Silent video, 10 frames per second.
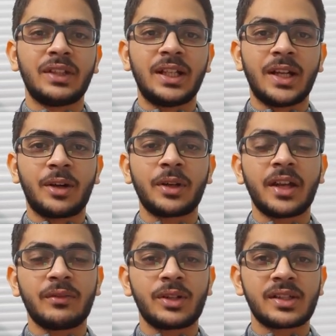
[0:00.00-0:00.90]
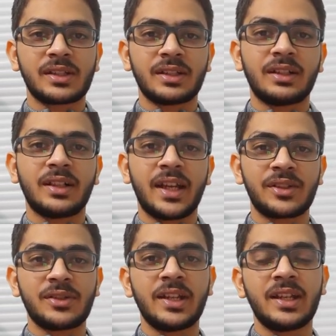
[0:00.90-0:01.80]
with the doubt i was uh,
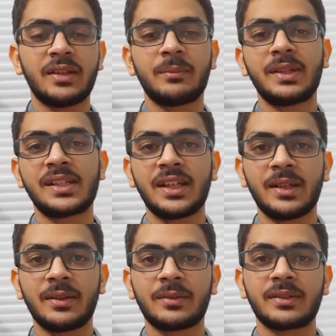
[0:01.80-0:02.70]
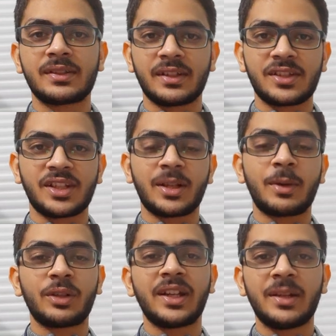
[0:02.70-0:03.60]
actually busy searching
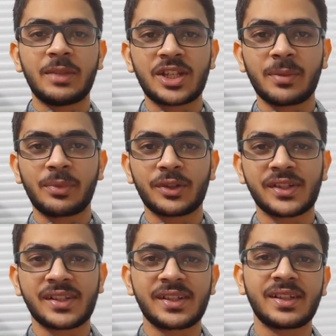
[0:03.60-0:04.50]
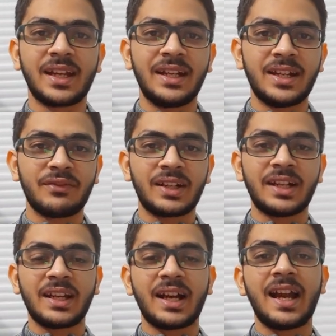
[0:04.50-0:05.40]
about the admission processes in
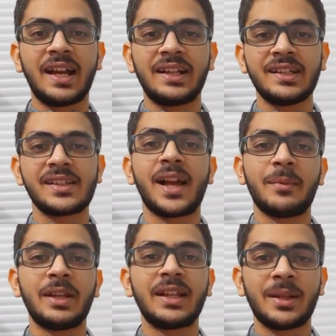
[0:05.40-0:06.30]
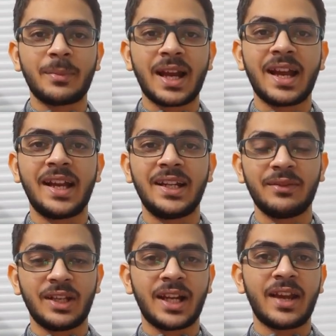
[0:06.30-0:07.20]
different iits i mean in my iit
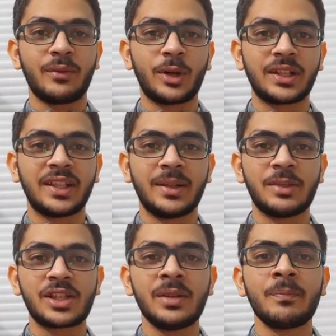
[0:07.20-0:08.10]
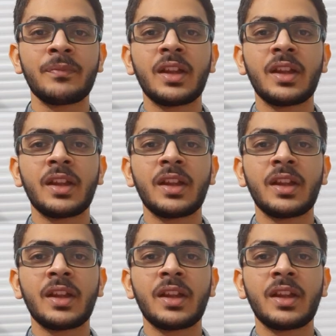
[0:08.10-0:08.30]
where i have got the admission